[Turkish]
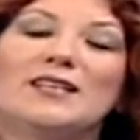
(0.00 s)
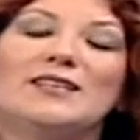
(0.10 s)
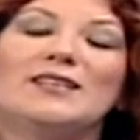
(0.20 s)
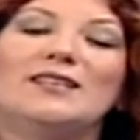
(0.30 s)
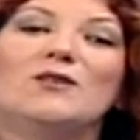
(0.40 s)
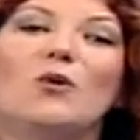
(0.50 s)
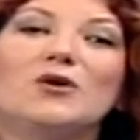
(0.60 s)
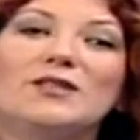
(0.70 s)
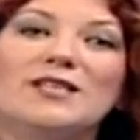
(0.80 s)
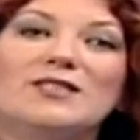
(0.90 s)
e,
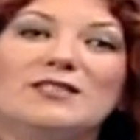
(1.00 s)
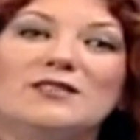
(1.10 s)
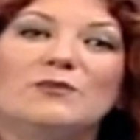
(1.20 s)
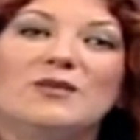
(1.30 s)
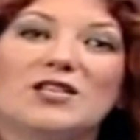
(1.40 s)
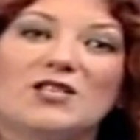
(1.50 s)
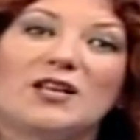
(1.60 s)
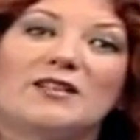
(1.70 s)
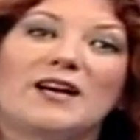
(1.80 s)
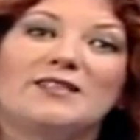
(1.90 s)
ortaya çıktığı
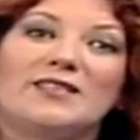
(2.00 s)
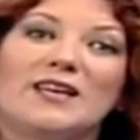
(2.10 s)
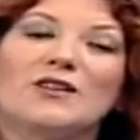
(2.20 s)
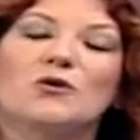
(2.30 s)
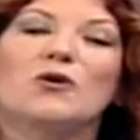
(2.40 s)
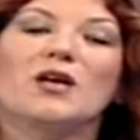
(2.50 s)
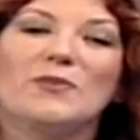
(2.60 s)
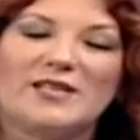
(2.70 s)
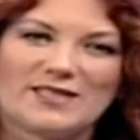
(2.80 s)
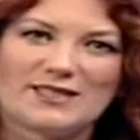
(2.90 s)
bileşenler diye
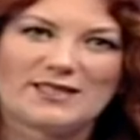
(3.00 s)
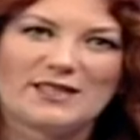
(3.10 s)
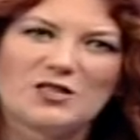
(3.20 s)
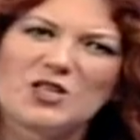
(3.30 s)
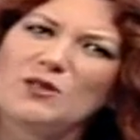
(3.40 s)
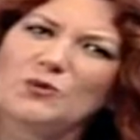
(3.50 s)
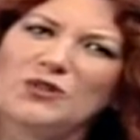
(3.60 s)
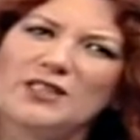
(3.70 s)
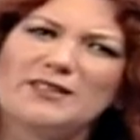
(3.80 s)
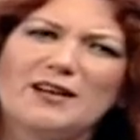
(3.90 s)
görebiliriz. Şimdi
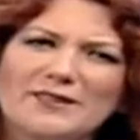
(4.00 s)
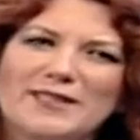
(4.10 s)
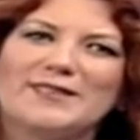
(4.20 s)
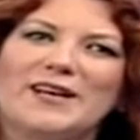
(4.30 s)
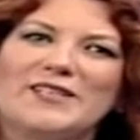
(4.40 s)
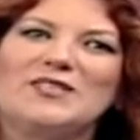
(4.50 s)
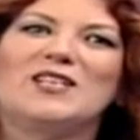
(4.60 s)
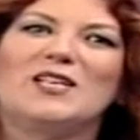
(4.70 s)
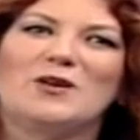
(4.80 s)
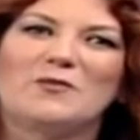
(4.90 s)
bunları daha detaylı
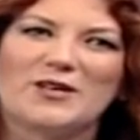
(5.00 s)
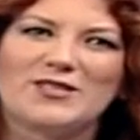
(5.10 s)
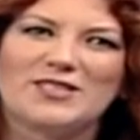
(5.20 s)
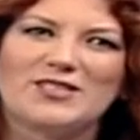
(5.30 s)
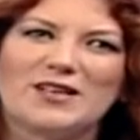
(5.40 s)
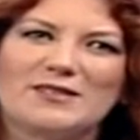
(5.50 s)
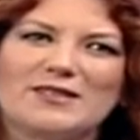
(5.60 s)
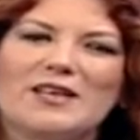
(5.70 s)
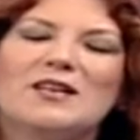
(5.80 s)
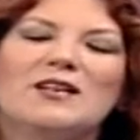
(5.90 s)
incelemeye başlayacağız.
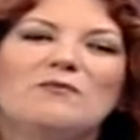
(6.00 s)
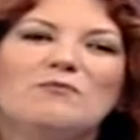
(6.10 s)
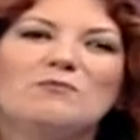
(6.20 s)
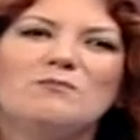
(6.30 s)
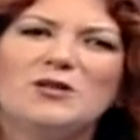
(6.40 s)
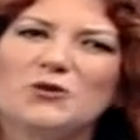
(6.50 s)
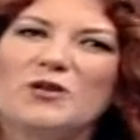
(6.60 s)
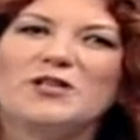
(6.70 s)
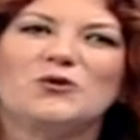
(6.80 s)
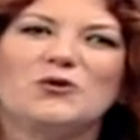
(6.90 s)
Bir
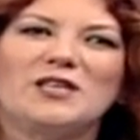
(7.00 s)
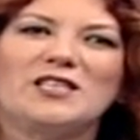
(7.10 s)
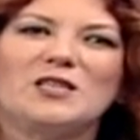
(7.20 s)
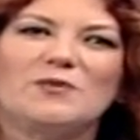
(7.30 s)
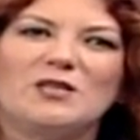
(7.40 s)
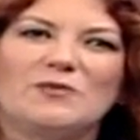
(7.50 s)
sonraki soruya geçebilir